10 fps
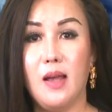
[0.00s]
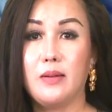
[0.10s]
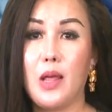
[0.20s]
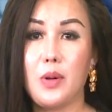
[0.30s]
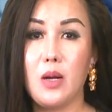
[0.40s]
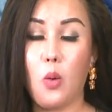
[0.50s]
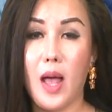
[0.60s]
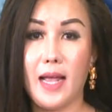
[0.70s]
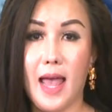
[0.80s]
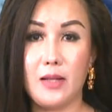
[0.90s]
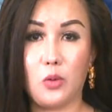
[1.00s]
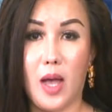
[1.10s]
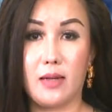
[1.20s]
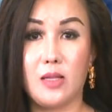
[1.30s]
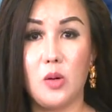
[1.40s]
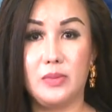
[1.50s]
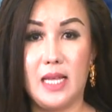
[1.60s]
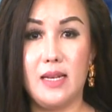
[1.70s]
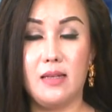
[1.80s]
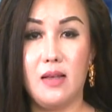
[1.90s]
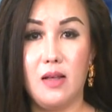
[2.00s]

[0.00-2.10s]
Theo Cơ quan An toàn Thông tin,